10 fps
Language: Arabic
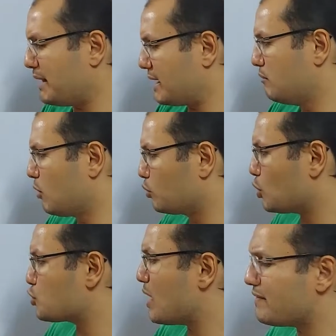لك الموضوع
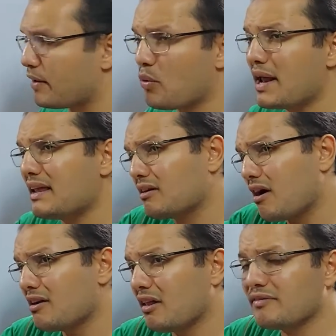شويه فهو قال لك
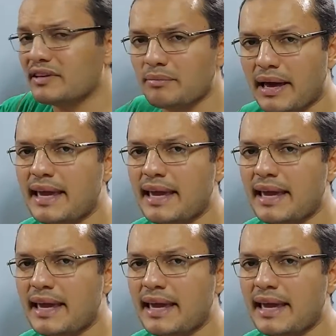اي لاف يبقى